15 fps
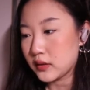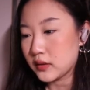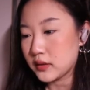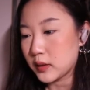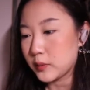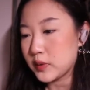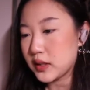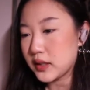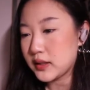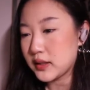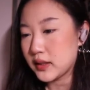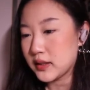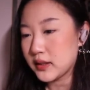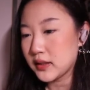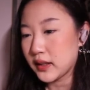咱们家现
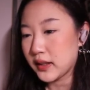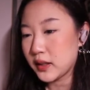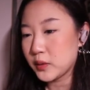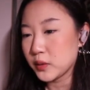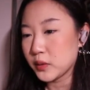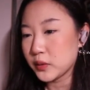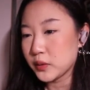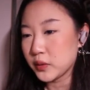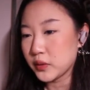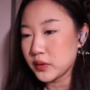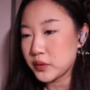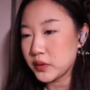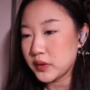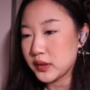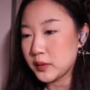在真的黑咕隆咚，
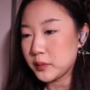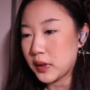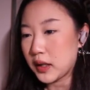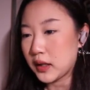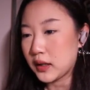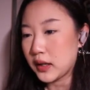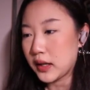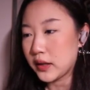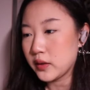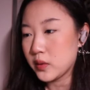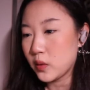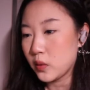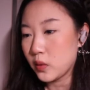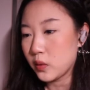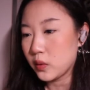最起码还
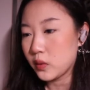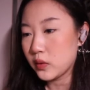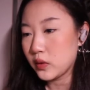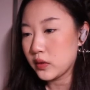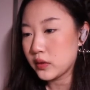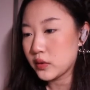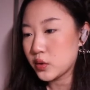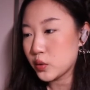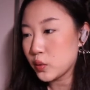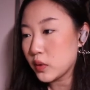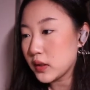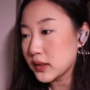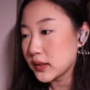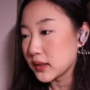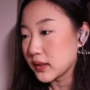有
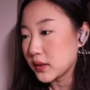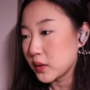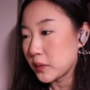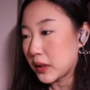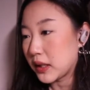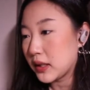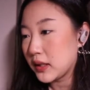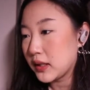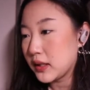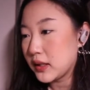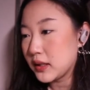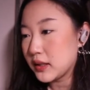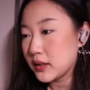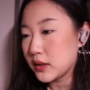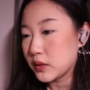桌子，对吧？
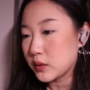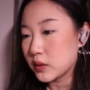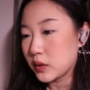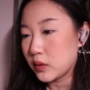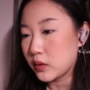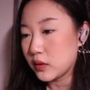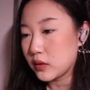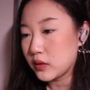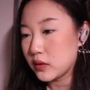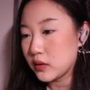这就够了。